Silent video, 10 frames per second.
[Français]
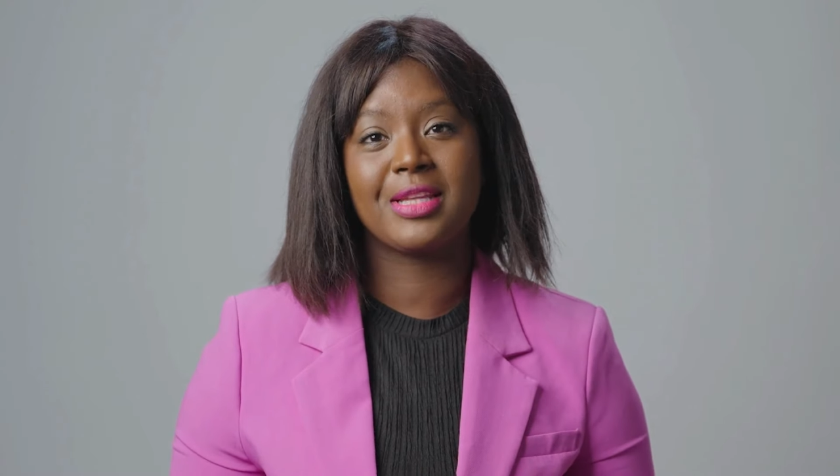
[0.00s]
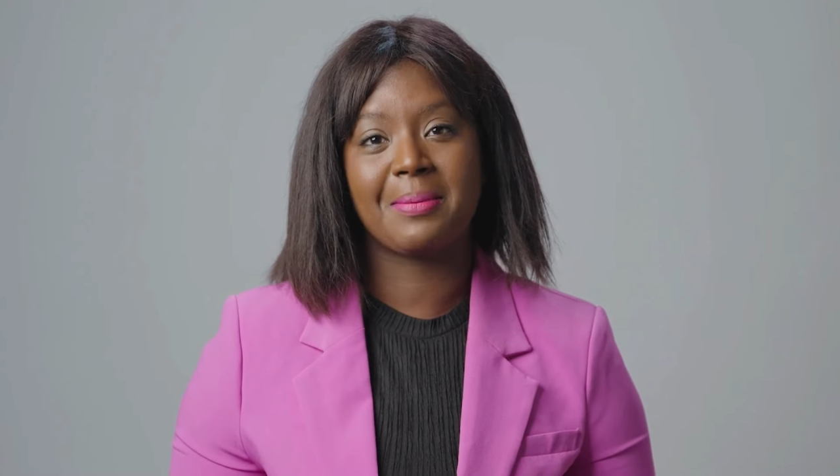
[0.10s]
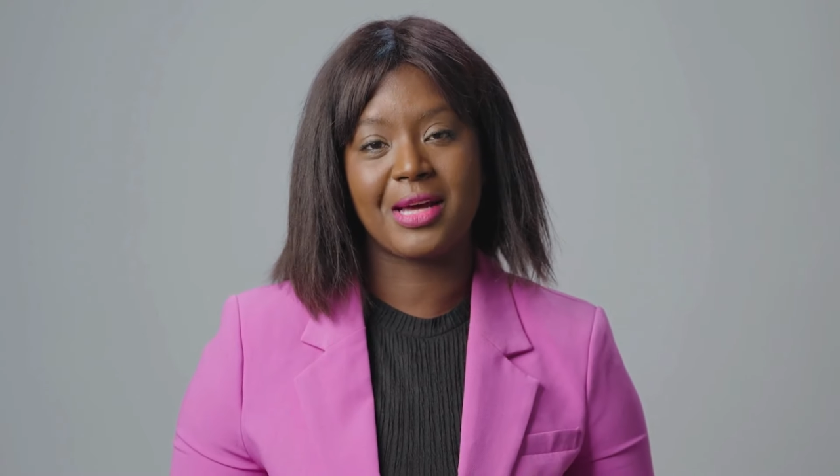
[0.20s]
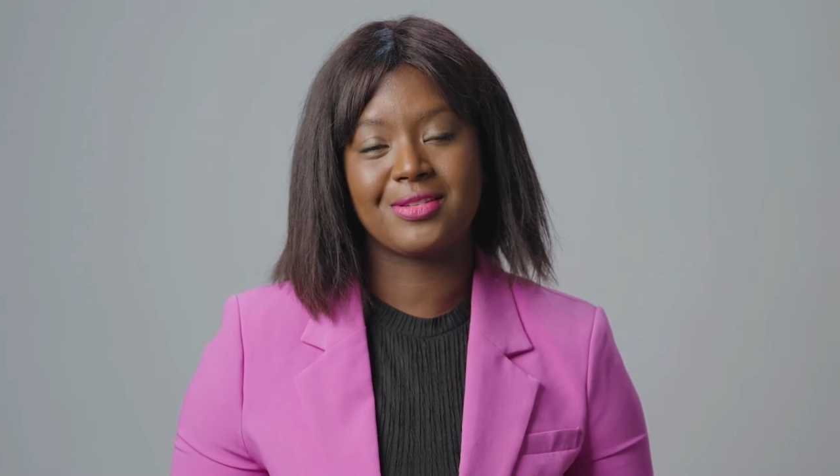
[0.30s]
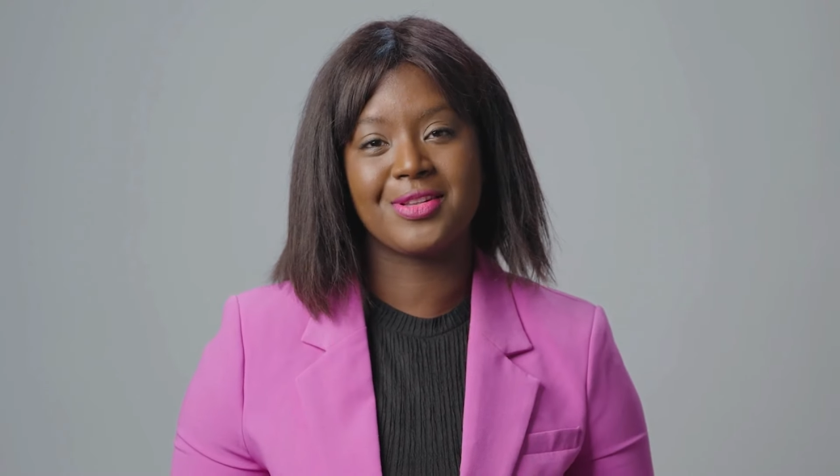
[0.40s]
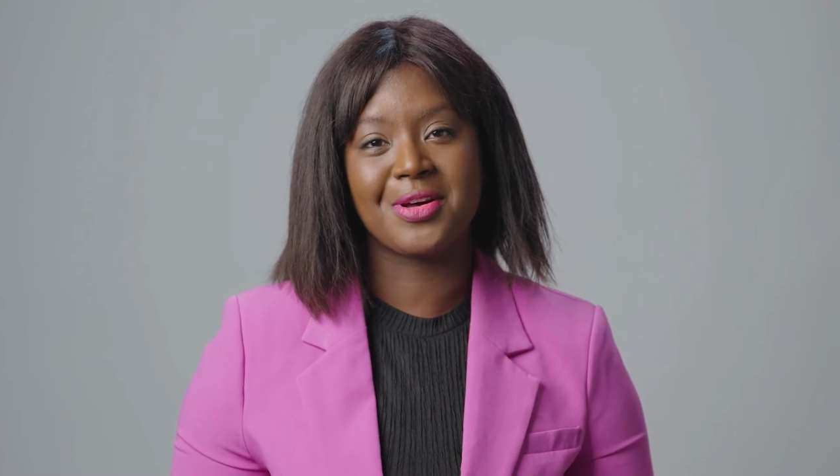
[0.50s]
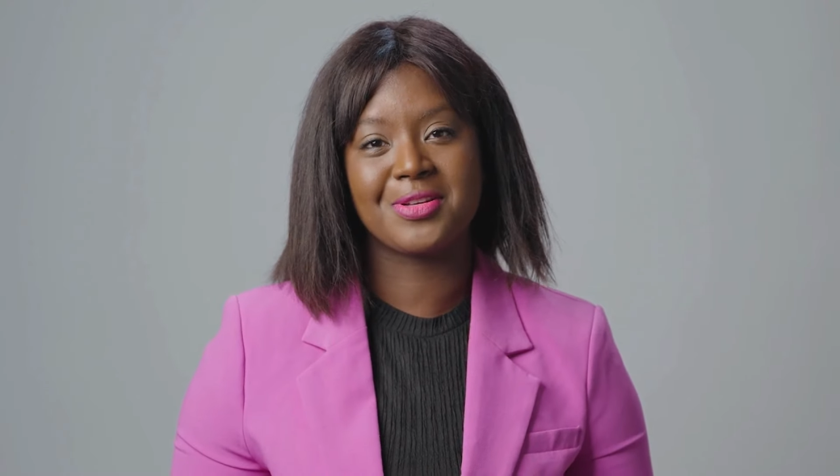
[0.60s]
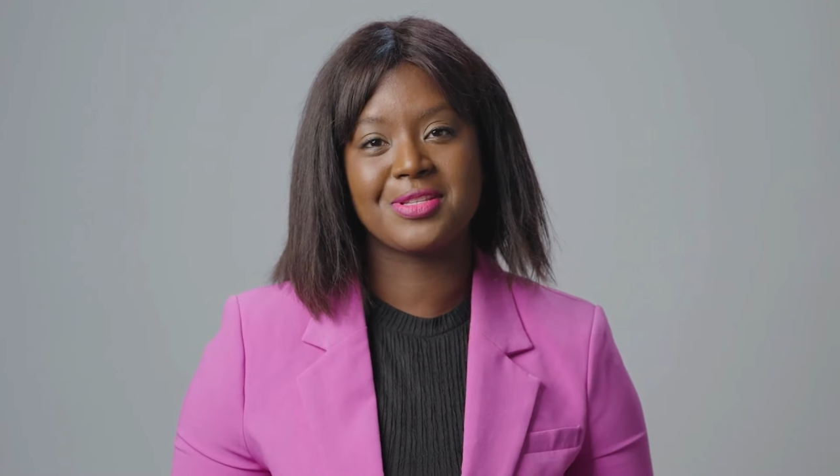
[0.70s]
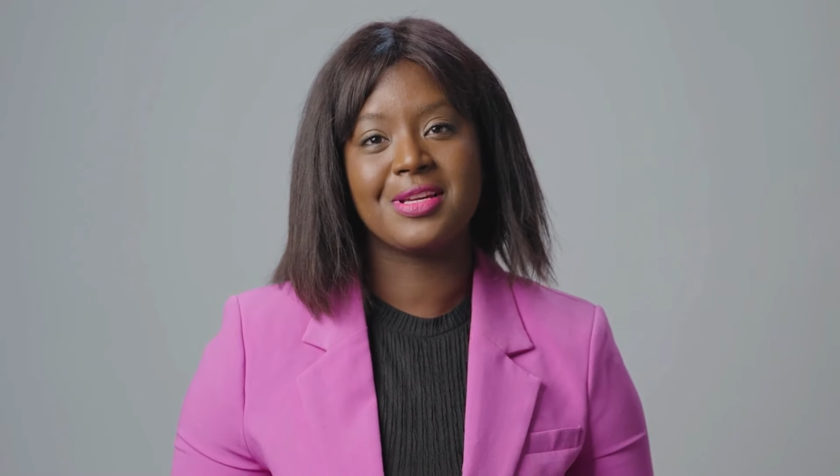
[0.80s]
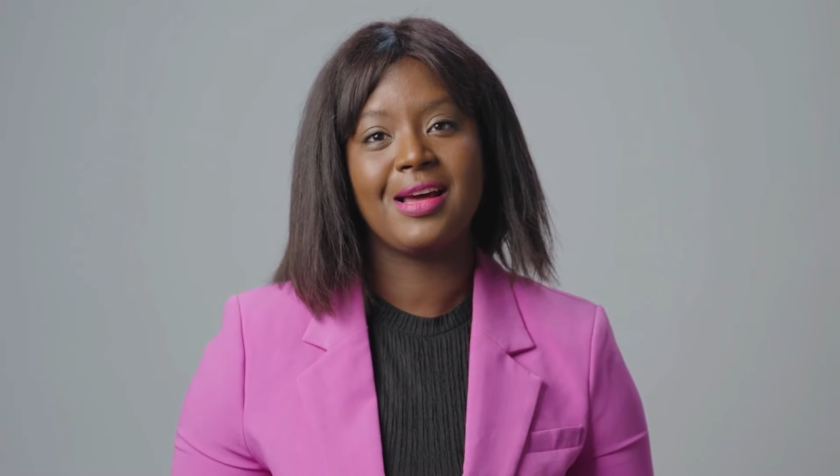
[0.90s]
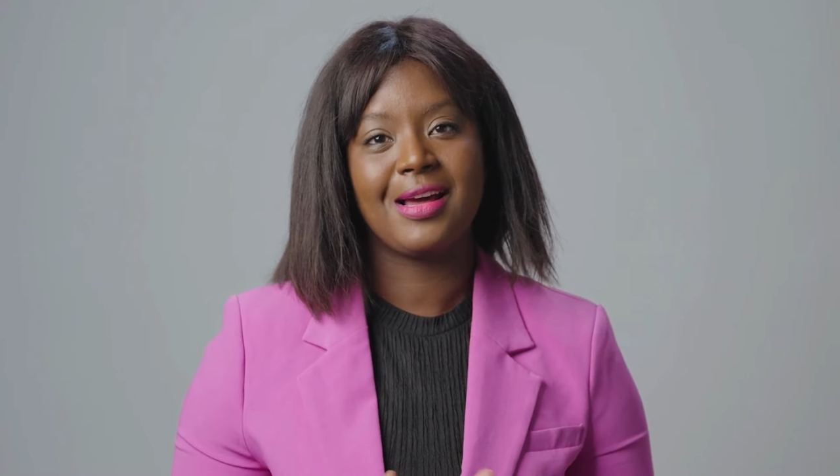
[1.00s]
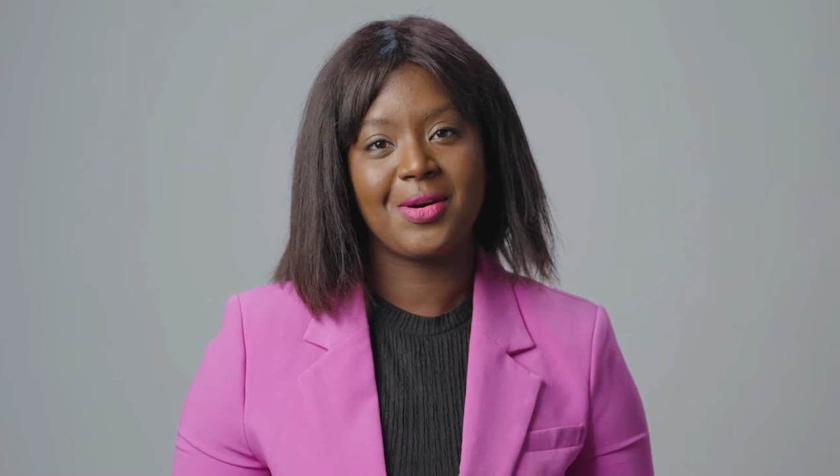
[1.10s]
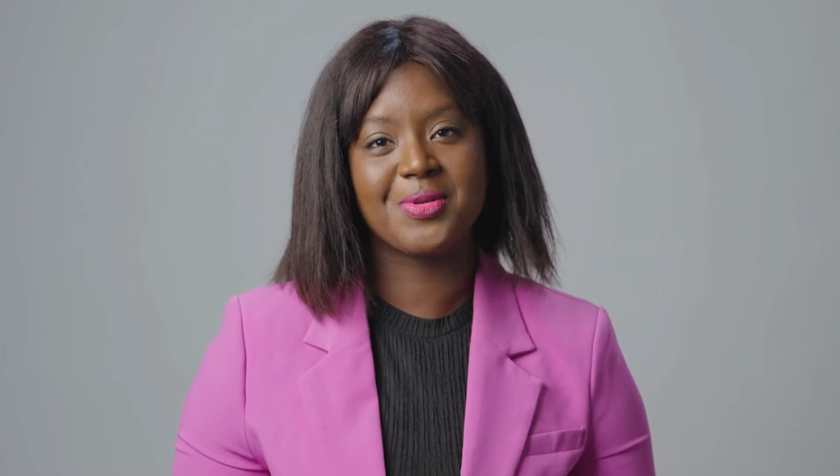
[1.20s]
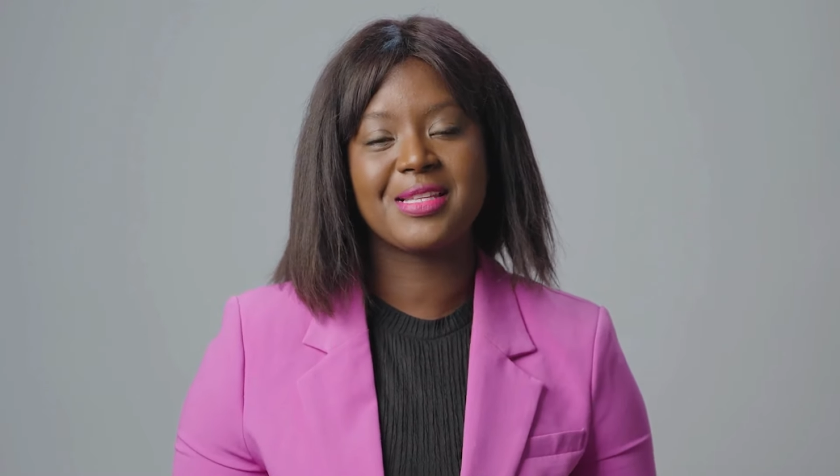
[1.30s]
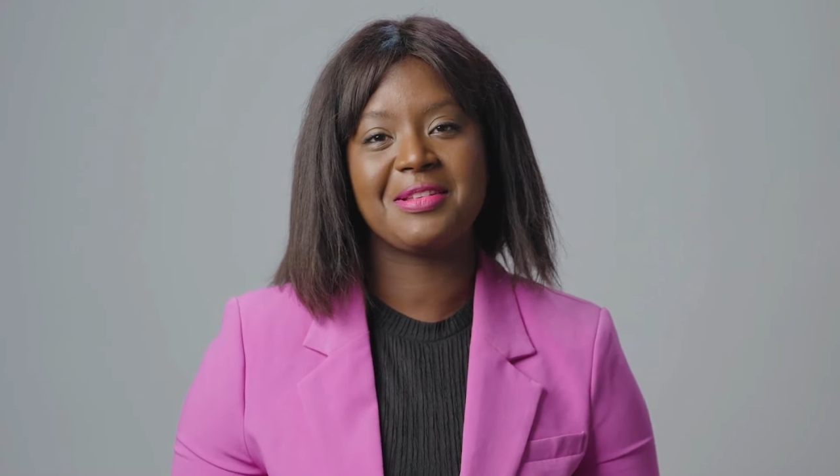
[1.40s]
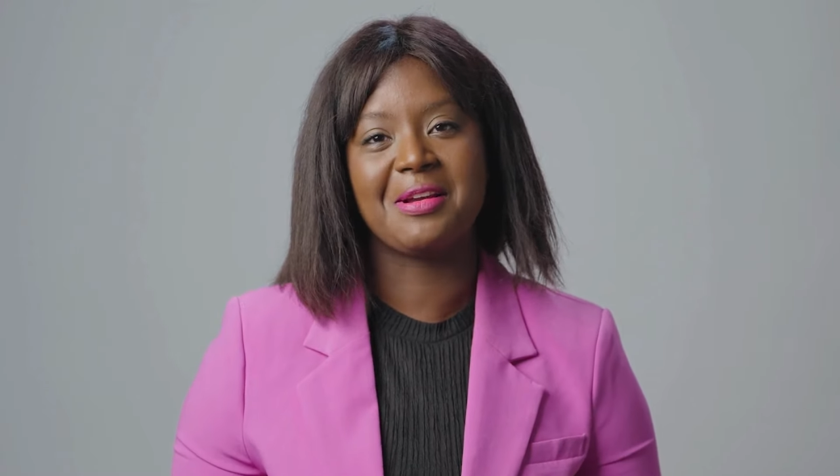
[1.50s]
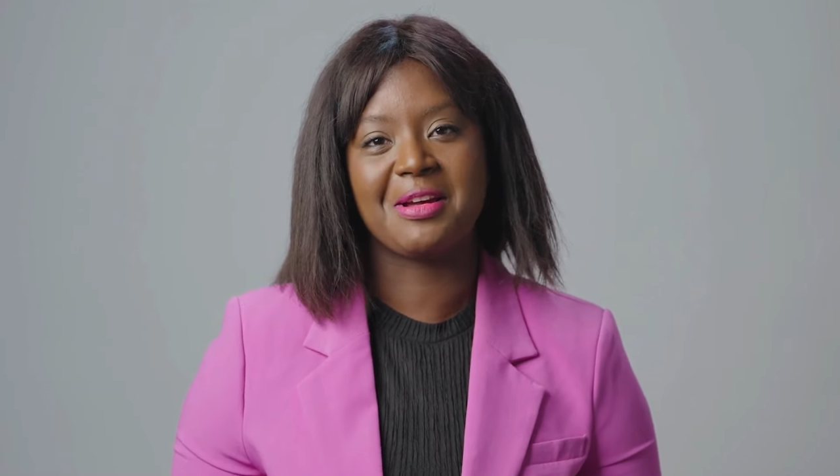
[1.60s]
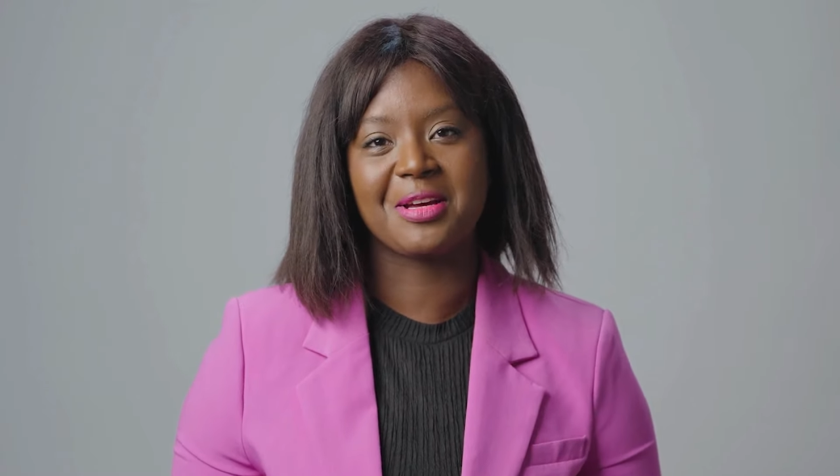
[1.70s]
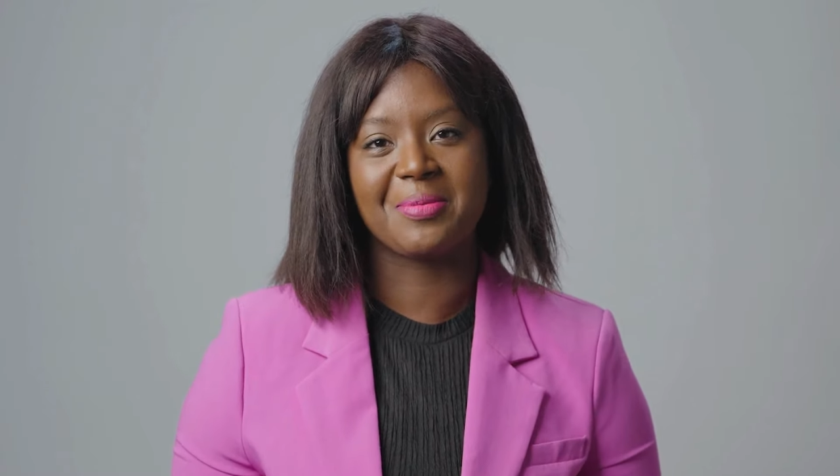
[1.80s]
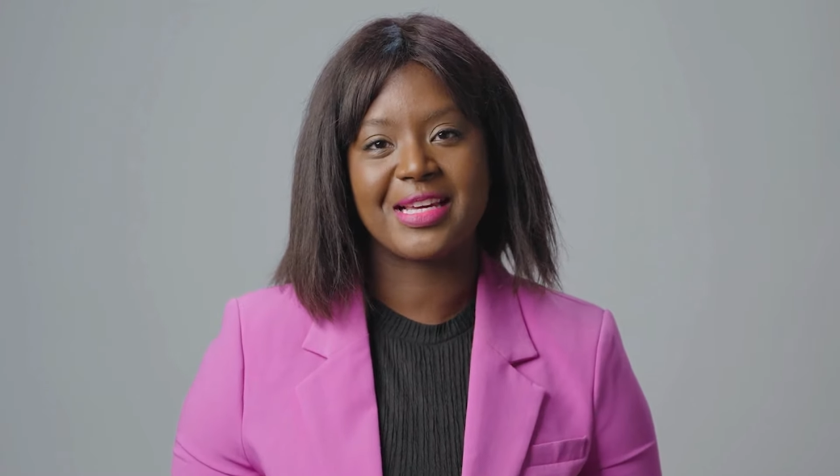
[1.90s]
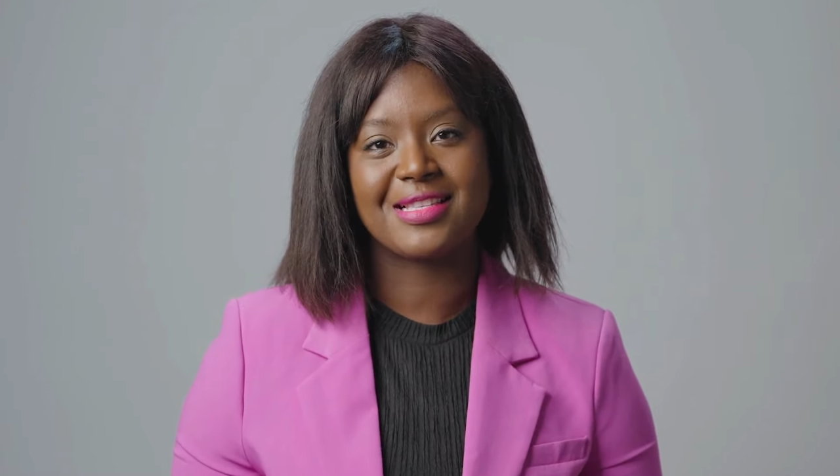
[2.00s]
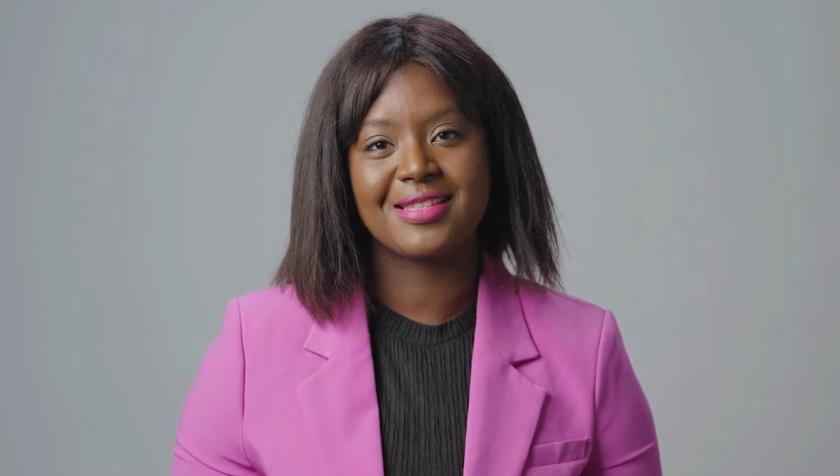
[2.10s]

d'appartenance au sein de l'entreprise.